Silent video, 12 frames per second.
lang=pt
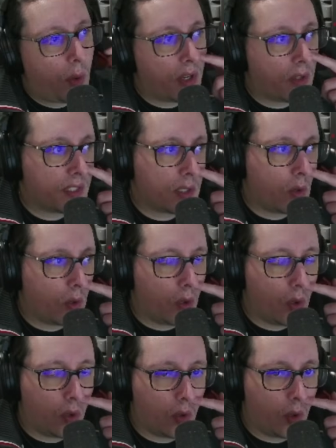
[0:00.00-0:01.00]
em relação ao,
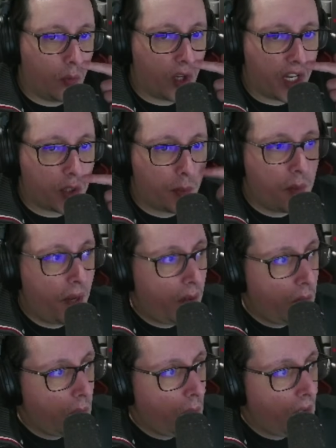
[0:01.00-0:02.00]
ao, ao Moraes.
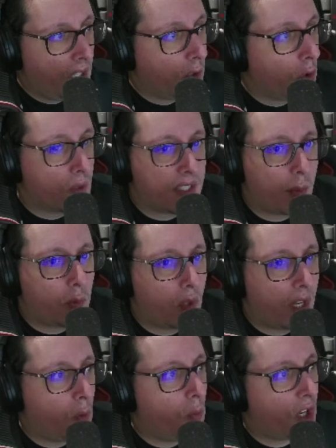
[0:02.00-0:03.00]
Primeiro, ele não sabe do que
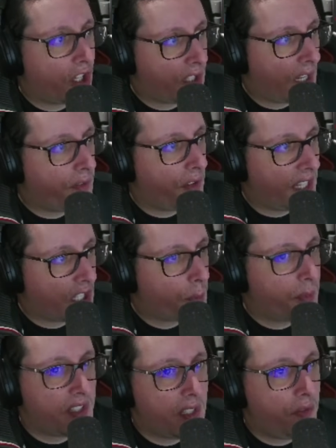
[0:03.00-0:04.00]
é que o Moraes está a falar
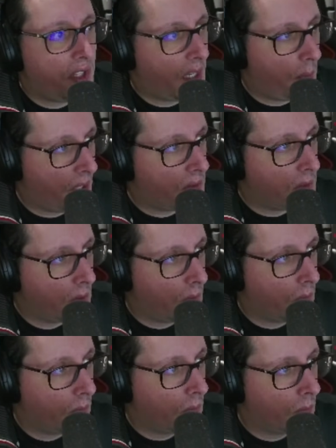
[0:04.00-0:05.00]
especificamente.
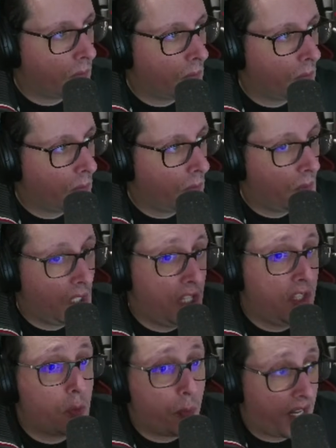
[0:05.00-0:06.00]
E
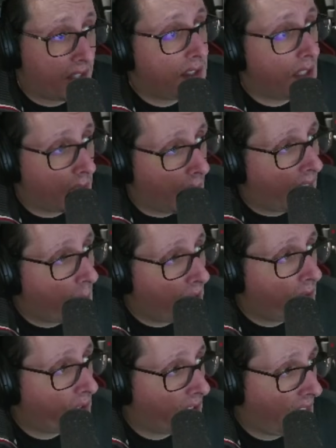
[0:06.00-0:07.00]
isso parece ser
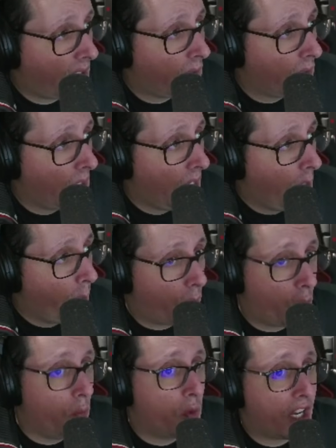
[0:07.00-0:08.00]
claramente verdade,
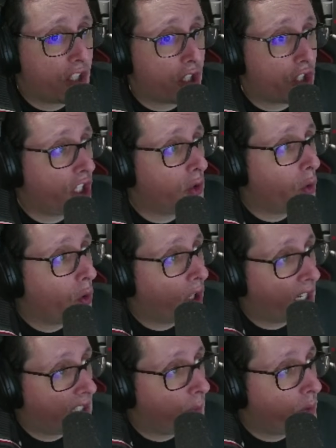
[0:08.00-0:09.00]
porque o Moraes rejeitou
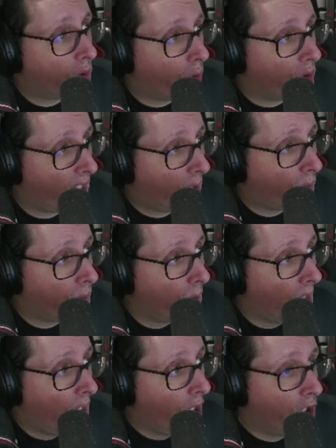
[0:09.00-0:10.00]
qualquer tipo de contacto
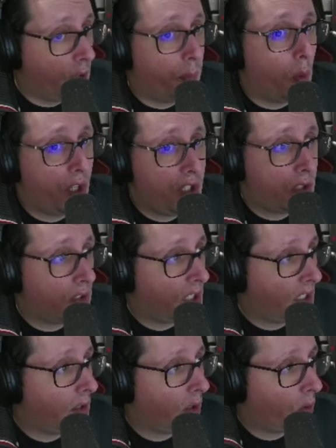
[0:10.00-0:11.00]
depois
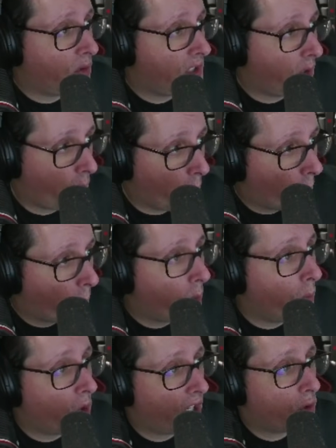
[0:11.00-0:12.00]
daquilo acontecer. Foi o próprio
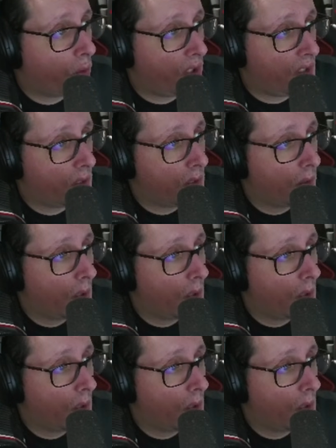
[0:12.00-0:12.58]
Moraes que o disse.